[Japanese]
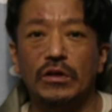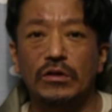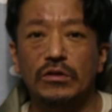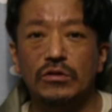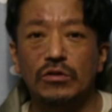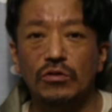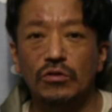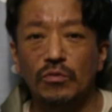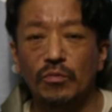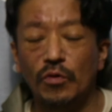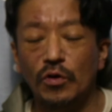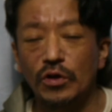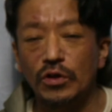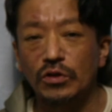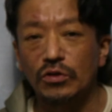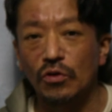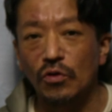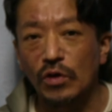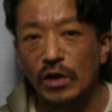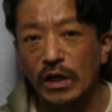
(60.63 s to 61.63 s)
その
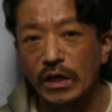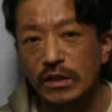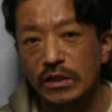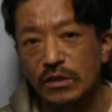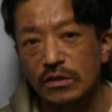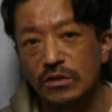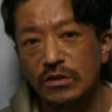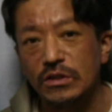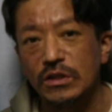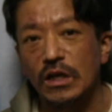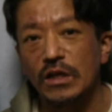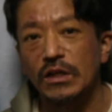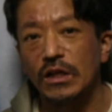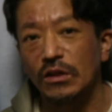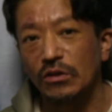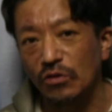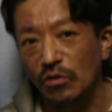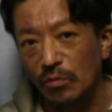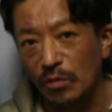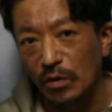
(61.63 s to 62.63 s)
ポイントを解説したい
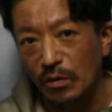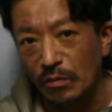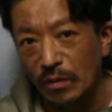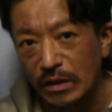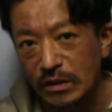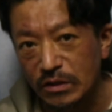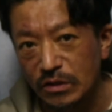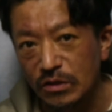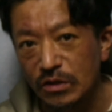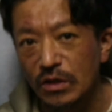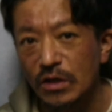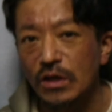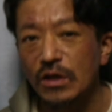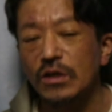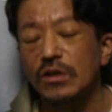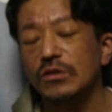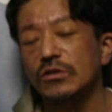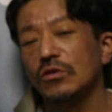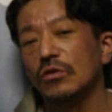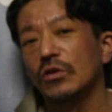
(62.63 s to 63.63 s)
なと思います。
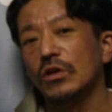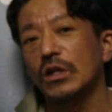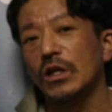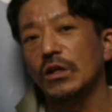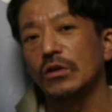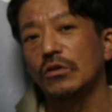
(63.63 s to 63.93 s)
それでは